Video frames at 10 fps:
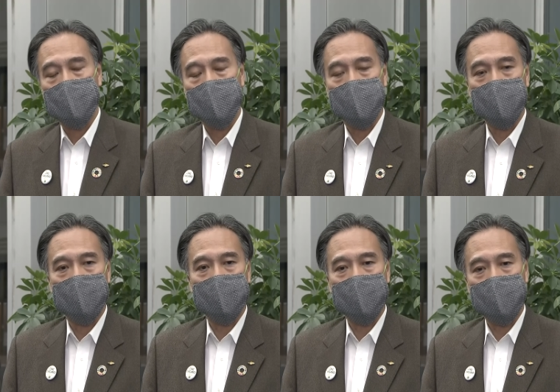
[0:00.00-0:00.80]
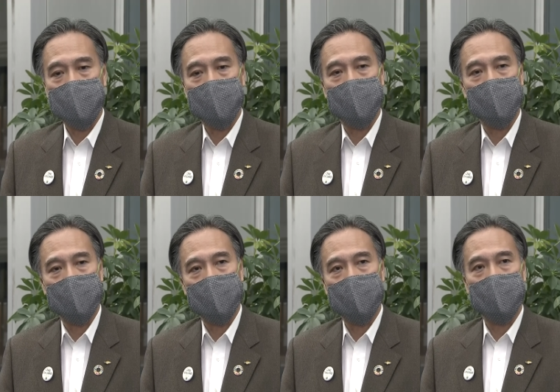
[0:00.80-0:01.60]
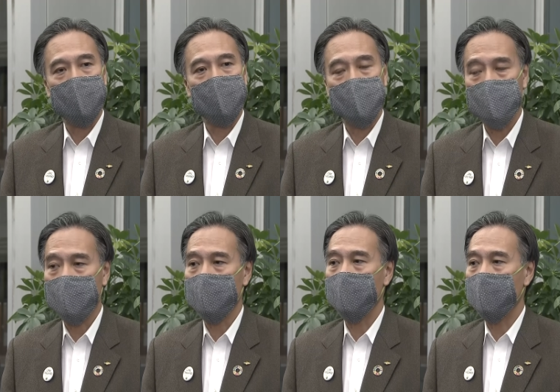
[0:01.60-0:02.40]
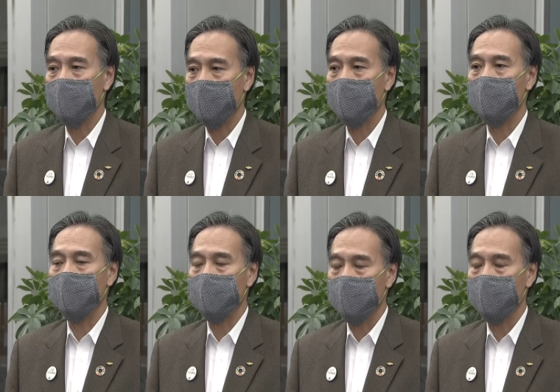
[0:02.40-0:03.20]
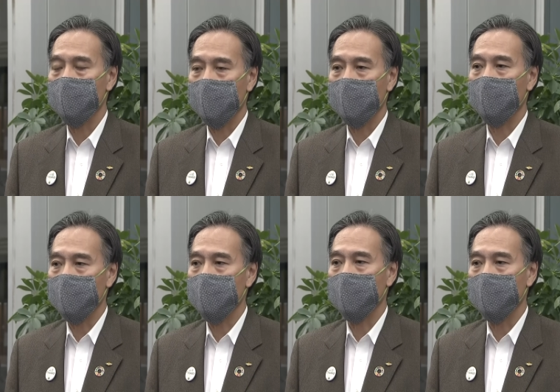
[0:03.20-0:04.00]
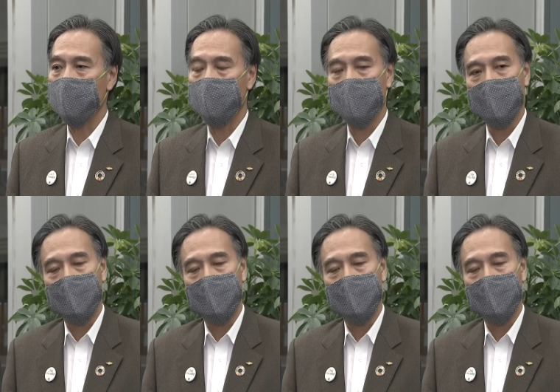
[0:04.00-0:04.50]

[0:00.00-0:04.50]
まあ、特捜に基づく要請をさせていただいているわけでありますけれども、